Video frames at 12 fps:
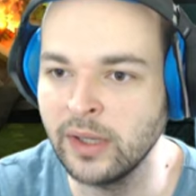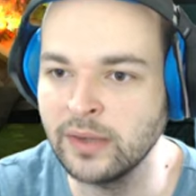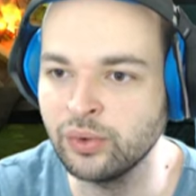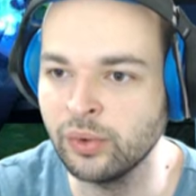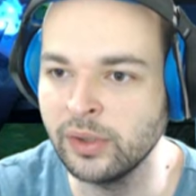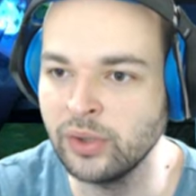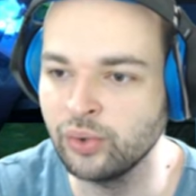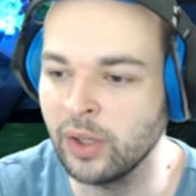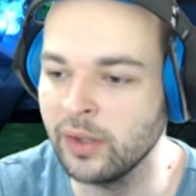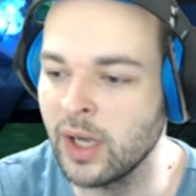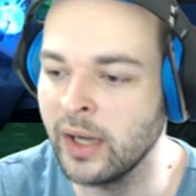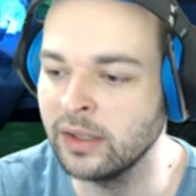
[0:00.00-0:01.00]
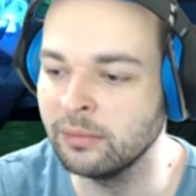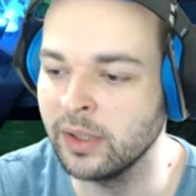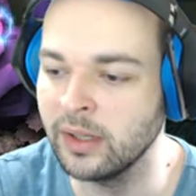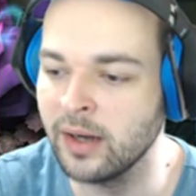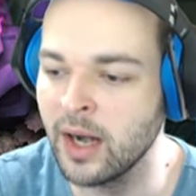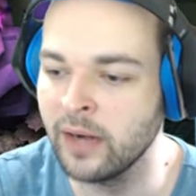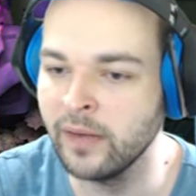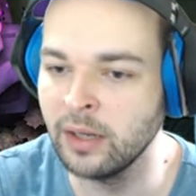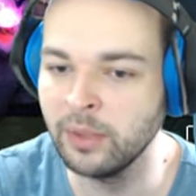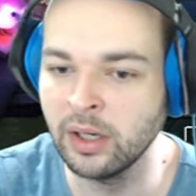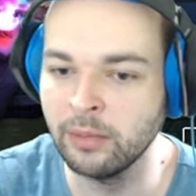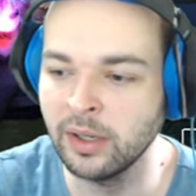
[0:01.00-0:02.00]
Tek sorun ne? Şu anda itemlara karar
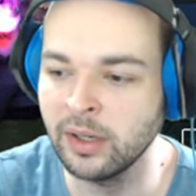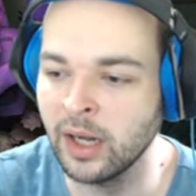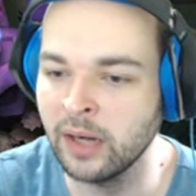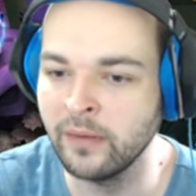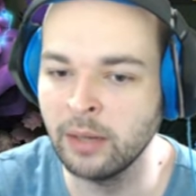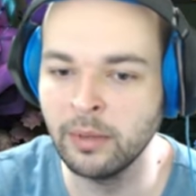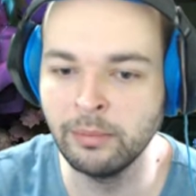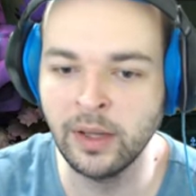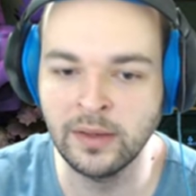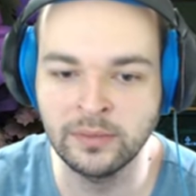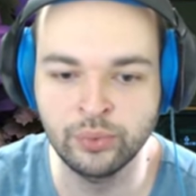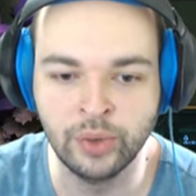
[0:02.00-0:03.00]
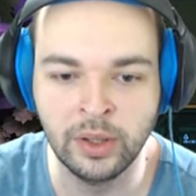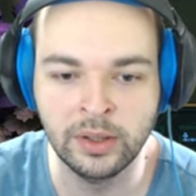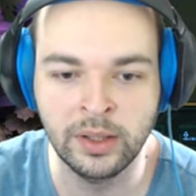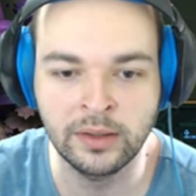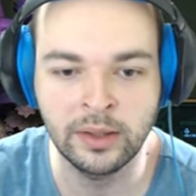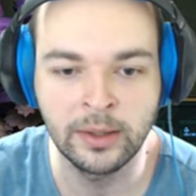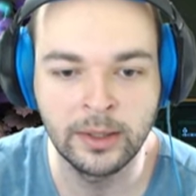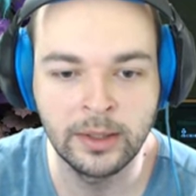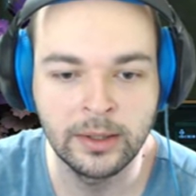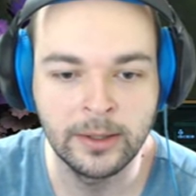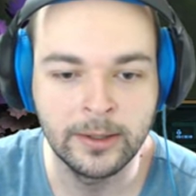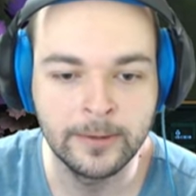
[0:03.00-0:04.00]
veremedik ama karar vermem lazım şu anlarda.
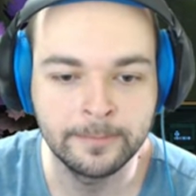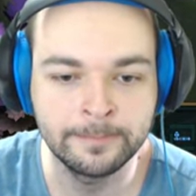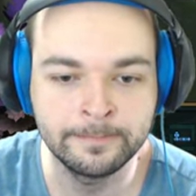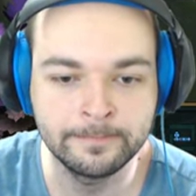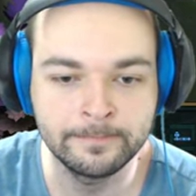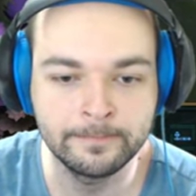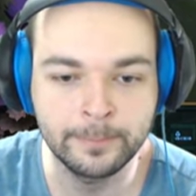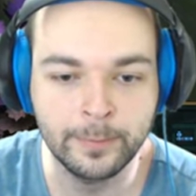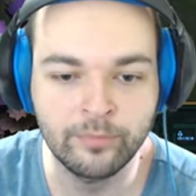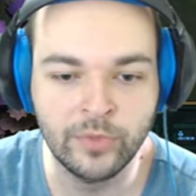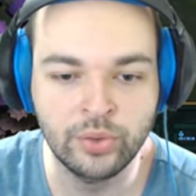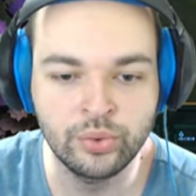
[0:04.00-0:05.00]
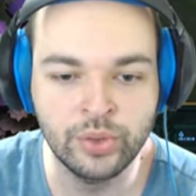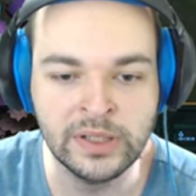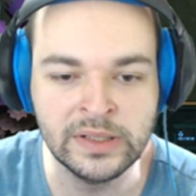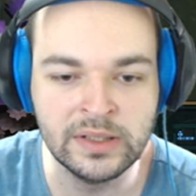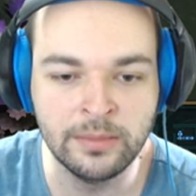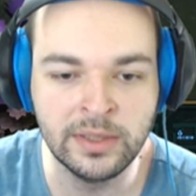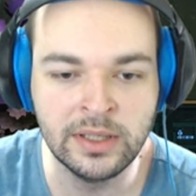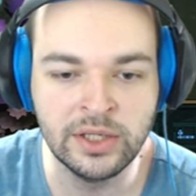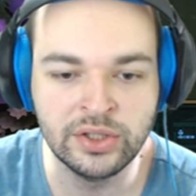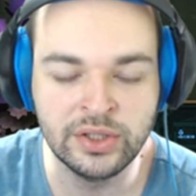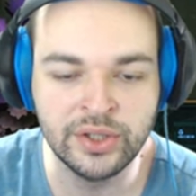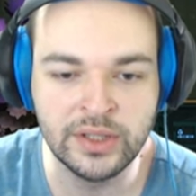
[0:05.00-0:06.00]
Hmm, şu ikisini
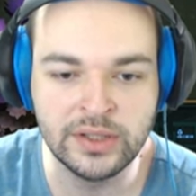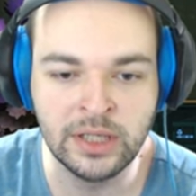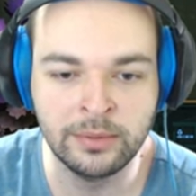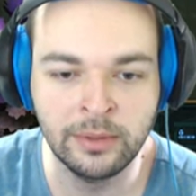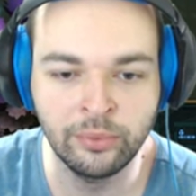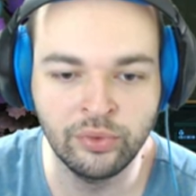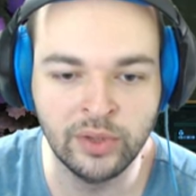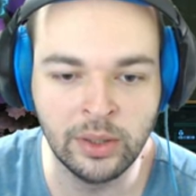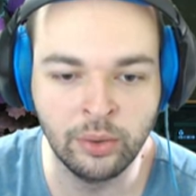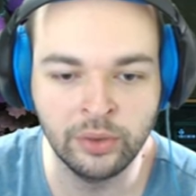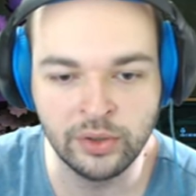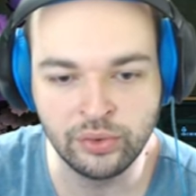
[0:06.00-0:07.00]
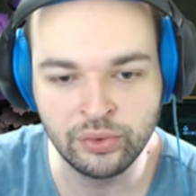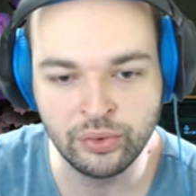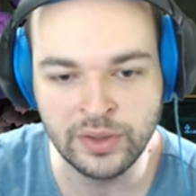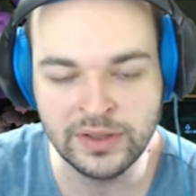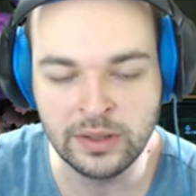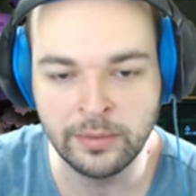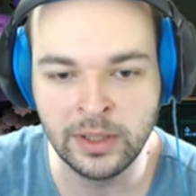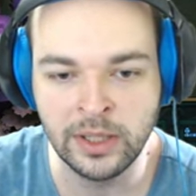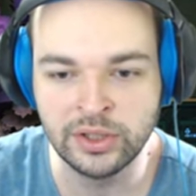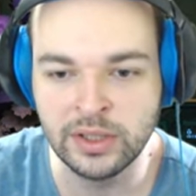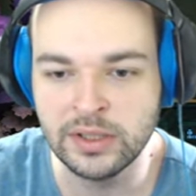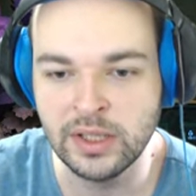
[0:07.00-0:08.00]
birleştireceğiz. Tamam güzel. Ondan sonra şu ikisini
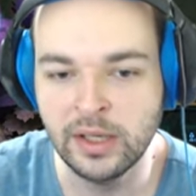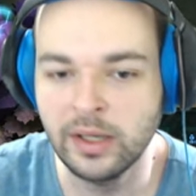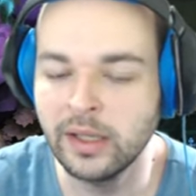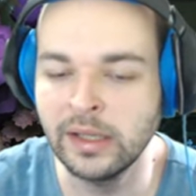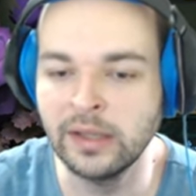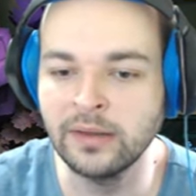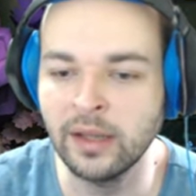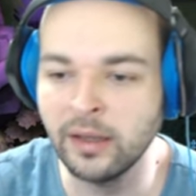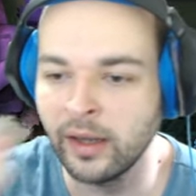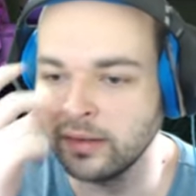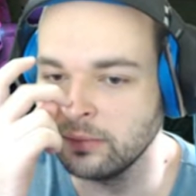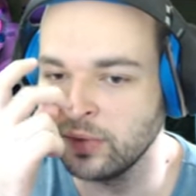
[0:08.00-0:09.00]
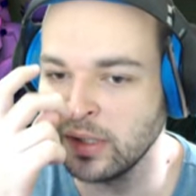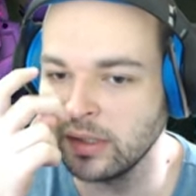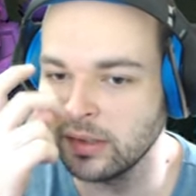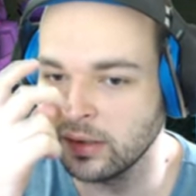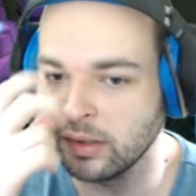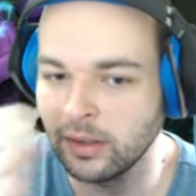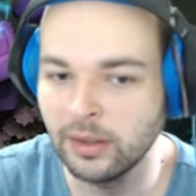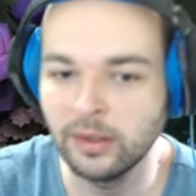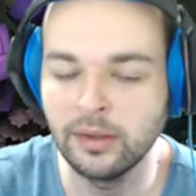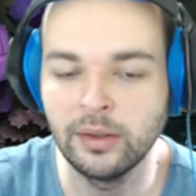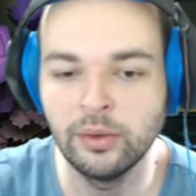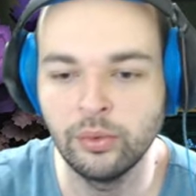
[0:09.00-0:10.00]
birleştiririz. İki tane item direkt
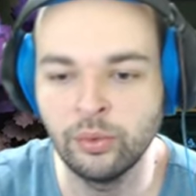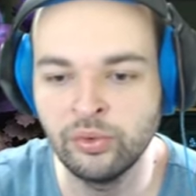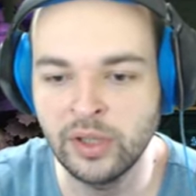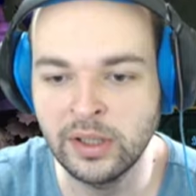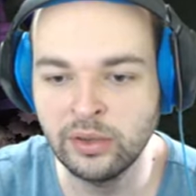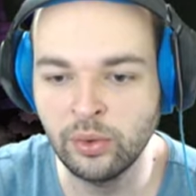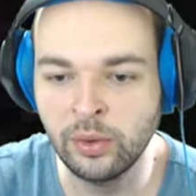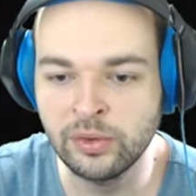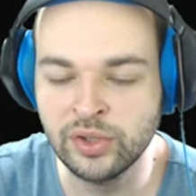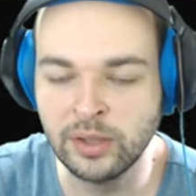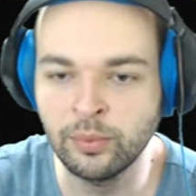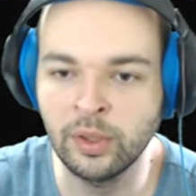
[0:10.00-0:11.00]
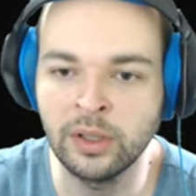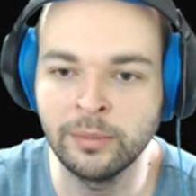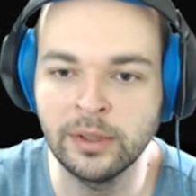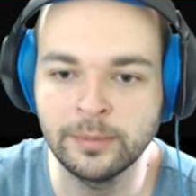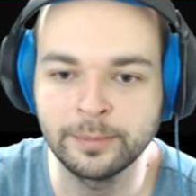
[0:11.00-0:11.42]
üzerinde olacak bu adamın.